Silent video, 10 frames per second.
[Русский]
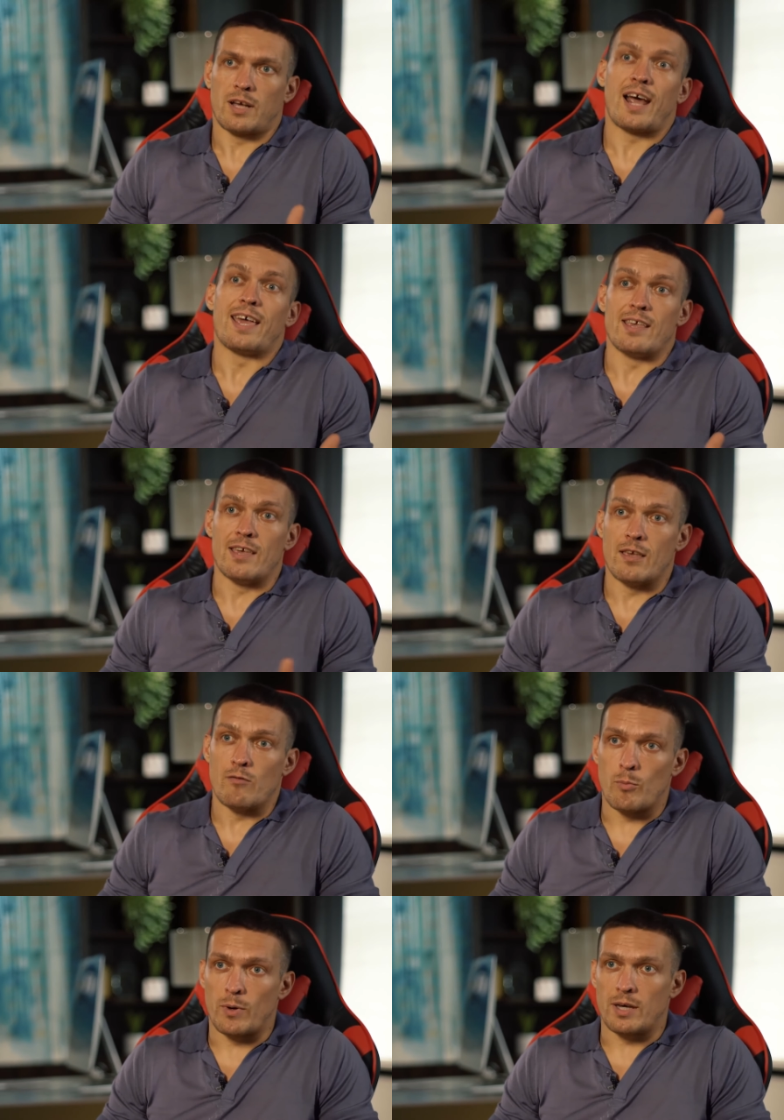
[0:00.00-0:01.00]
крайние
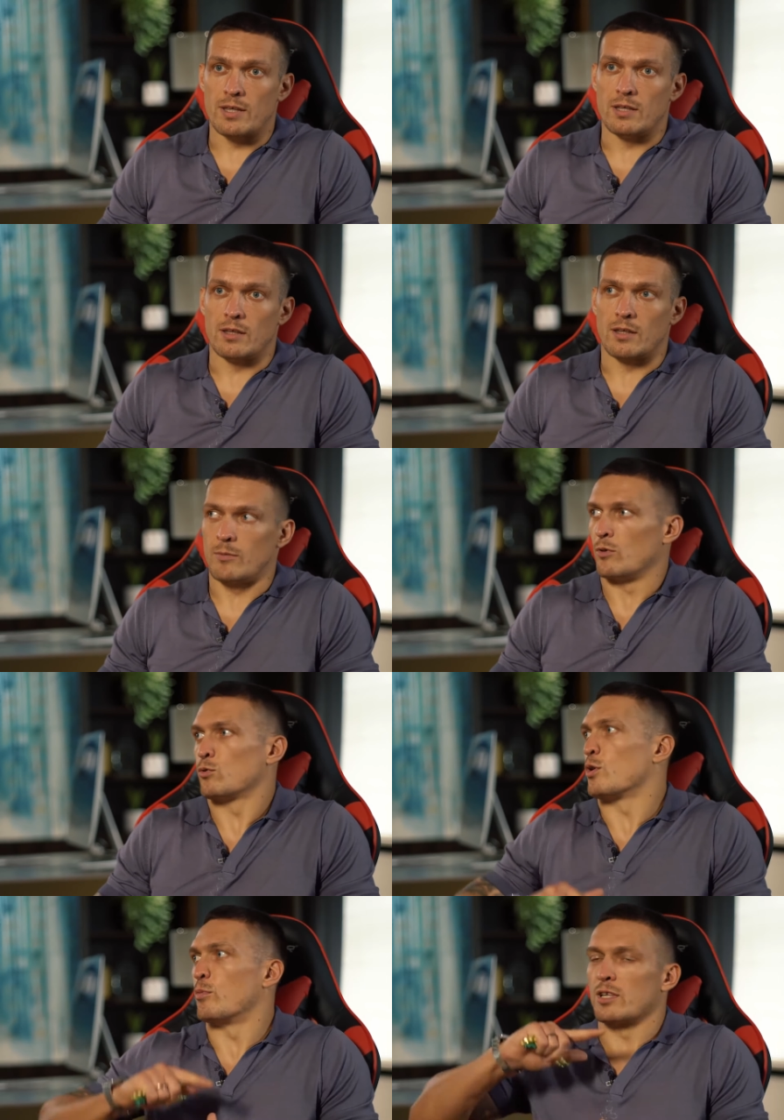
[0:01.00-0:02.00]
его поединки, нам не
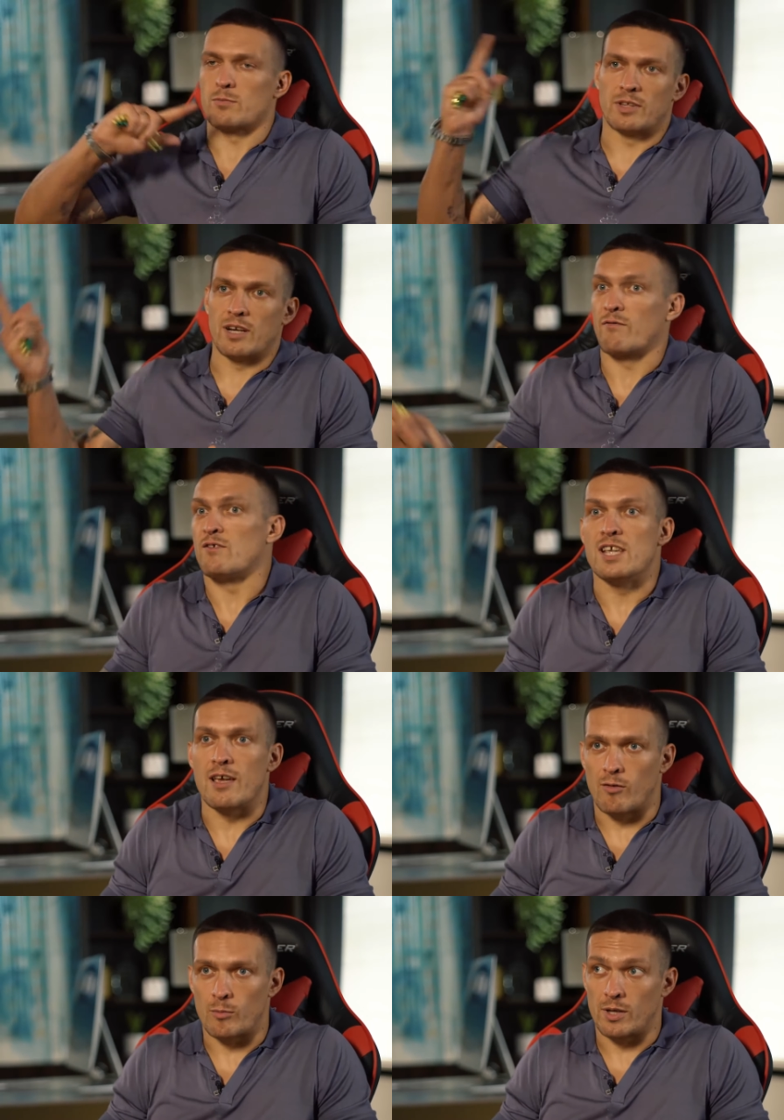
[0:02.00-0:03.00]
нужно было смотреть
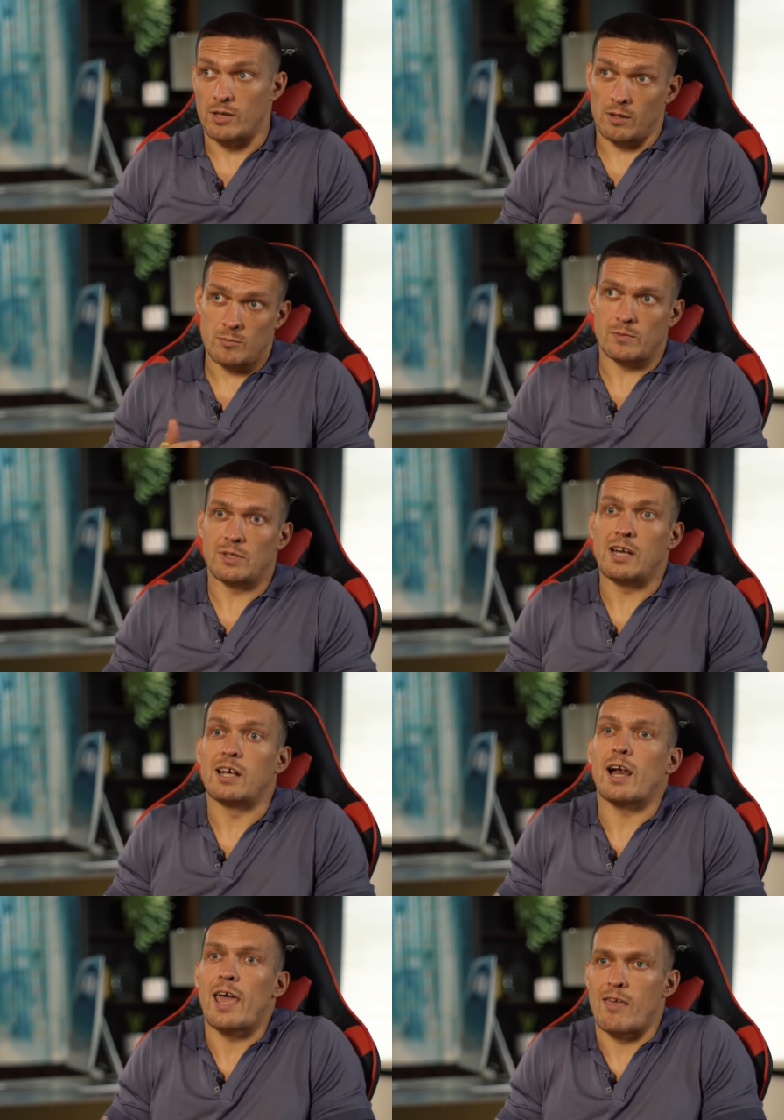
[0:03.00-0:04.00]
все его поединки. Мы смотрели
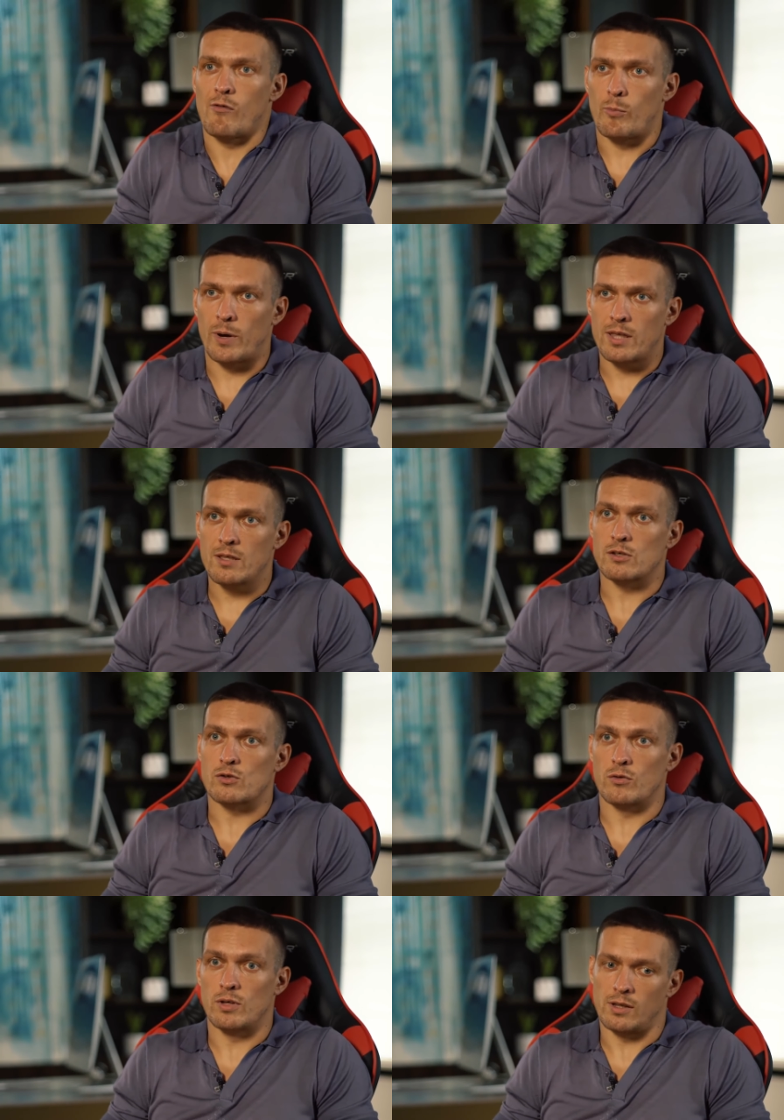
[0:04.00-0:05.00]
крайние его поединки,
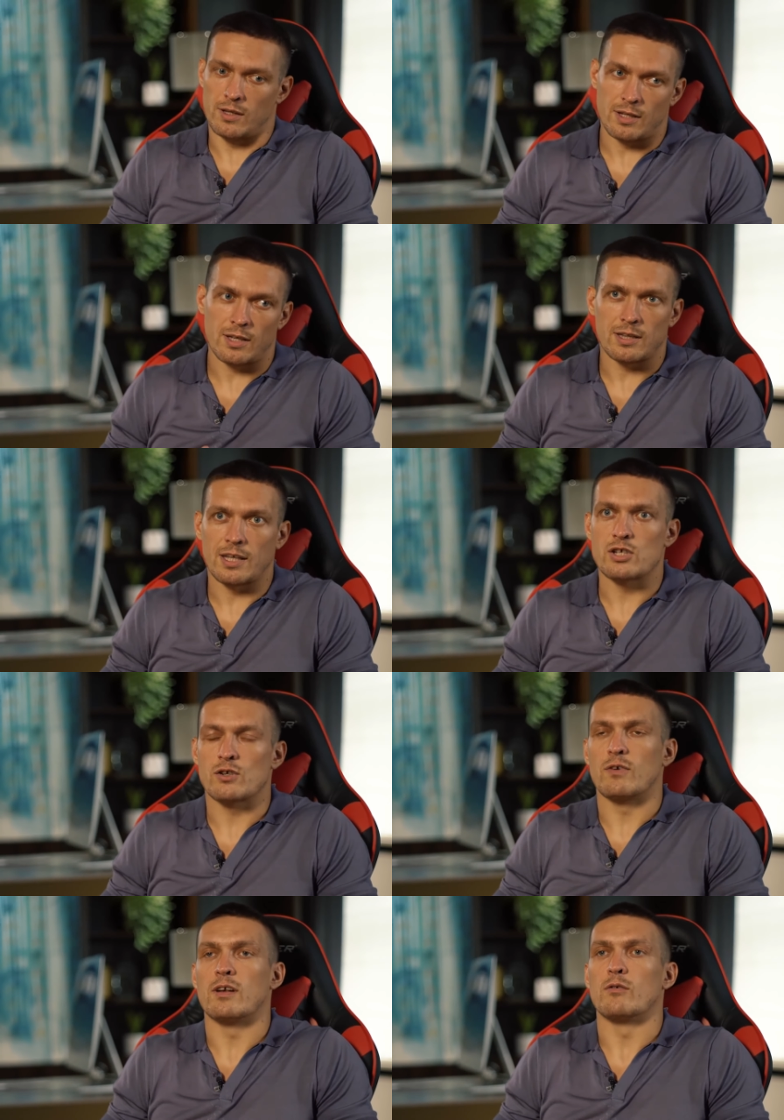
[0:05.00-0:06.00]
что он делает, и
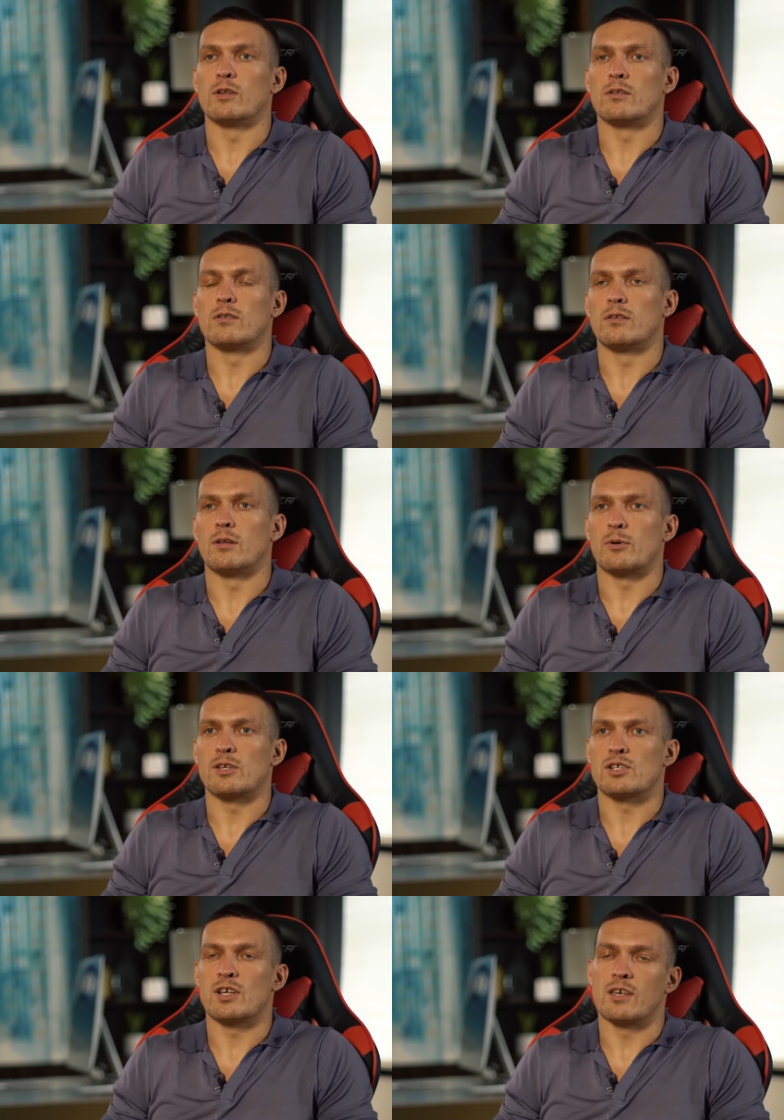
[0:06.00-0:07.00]
оттачивали вот на
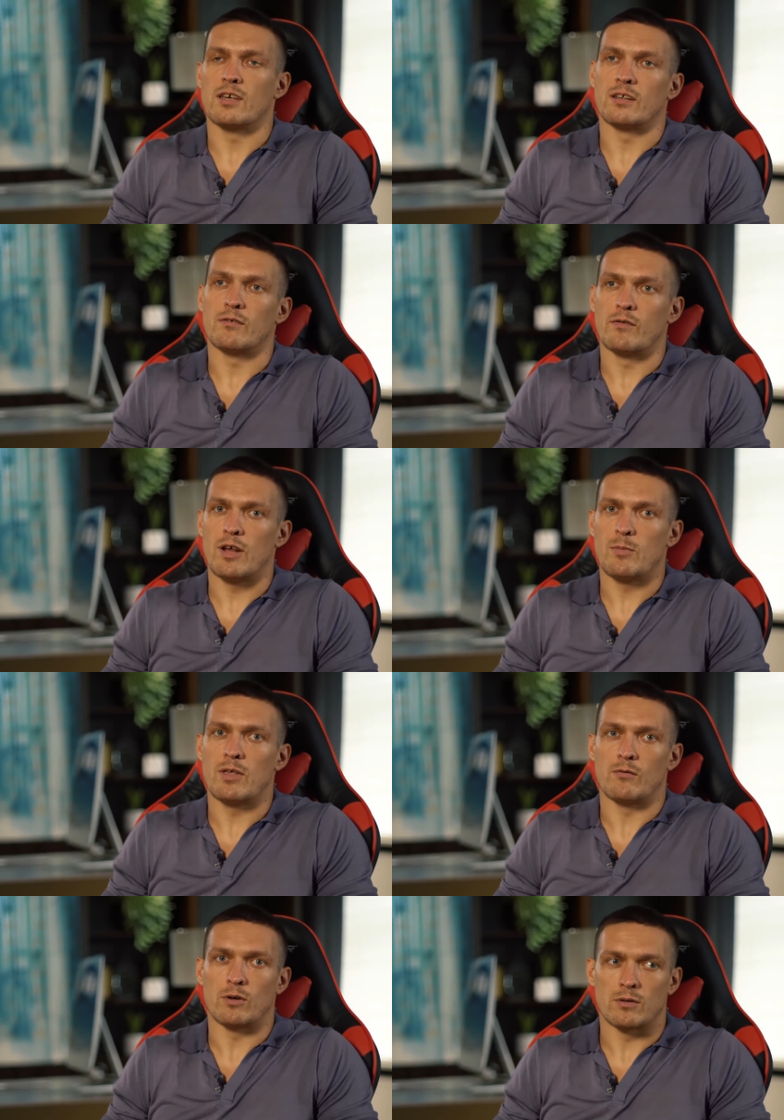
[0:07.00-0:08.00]
протяжении этого
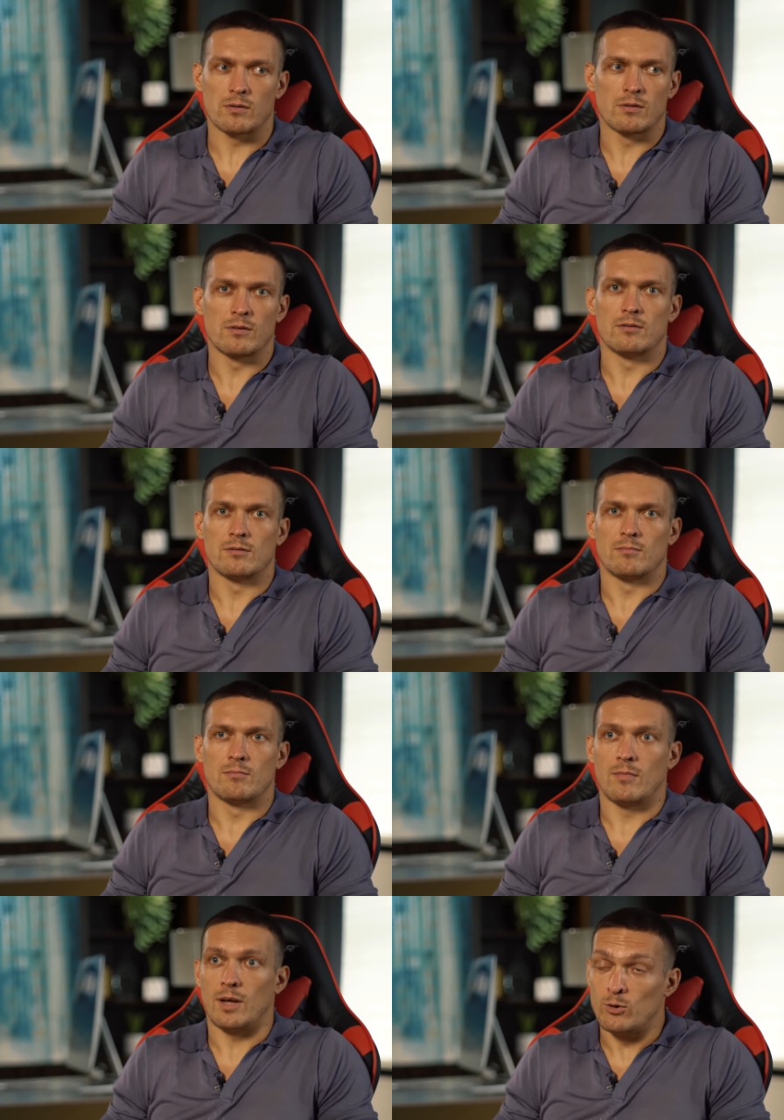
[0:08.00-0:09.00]
времени вот
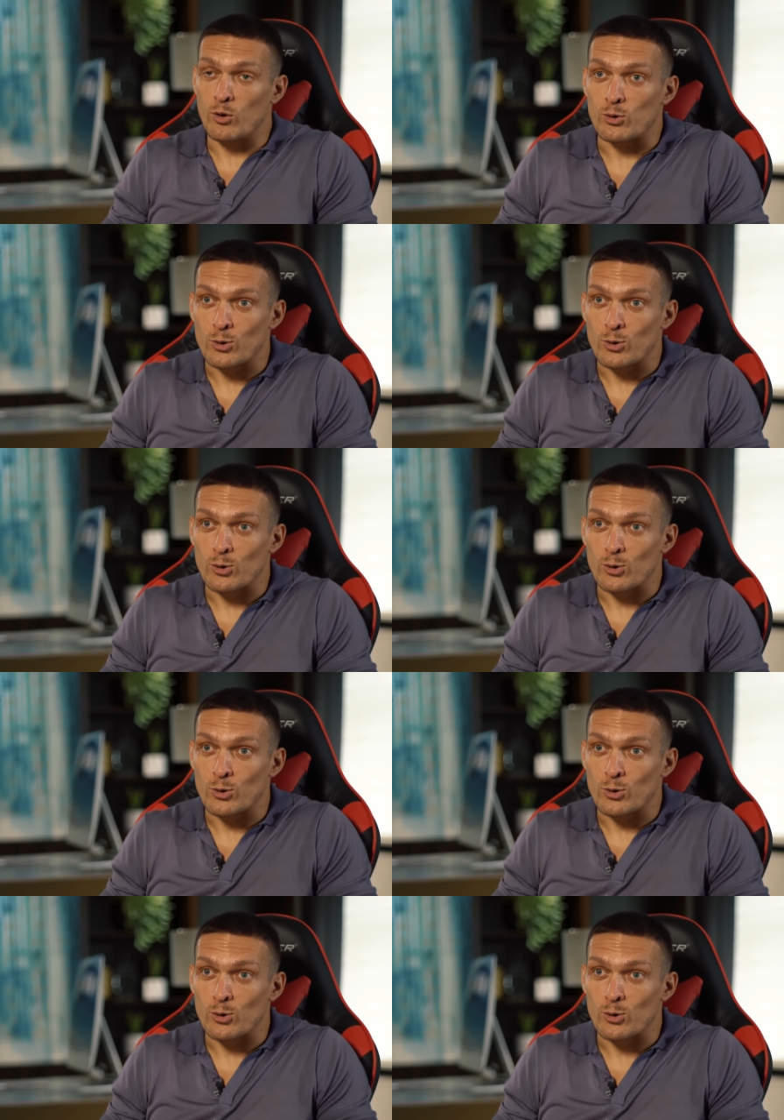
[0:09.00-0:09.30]
одно